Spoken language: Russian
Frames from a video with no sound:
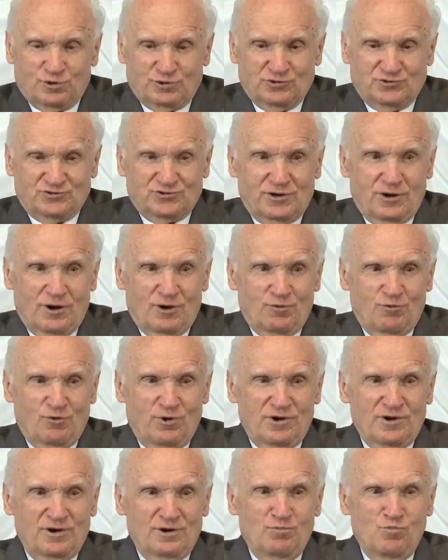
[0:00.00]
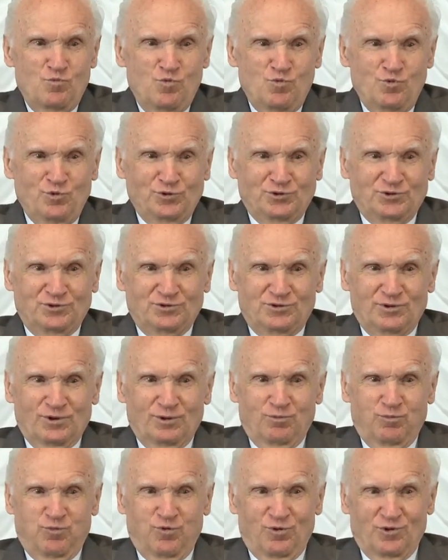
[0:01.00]
Ужас, какая
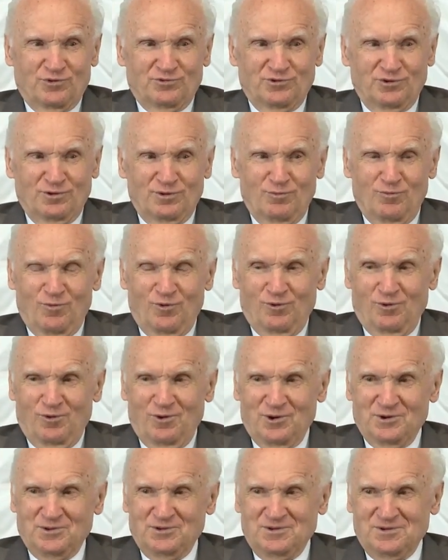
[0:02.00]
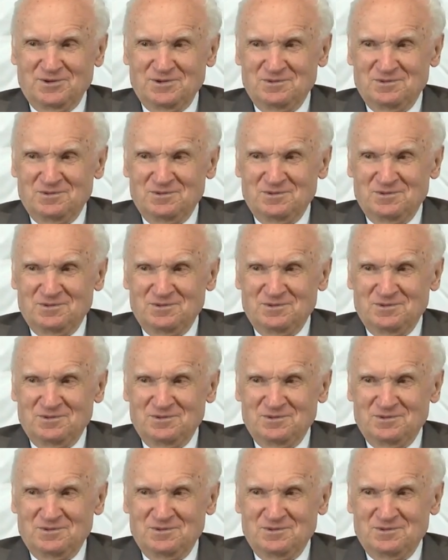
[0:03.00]
муть-то, Боже мой!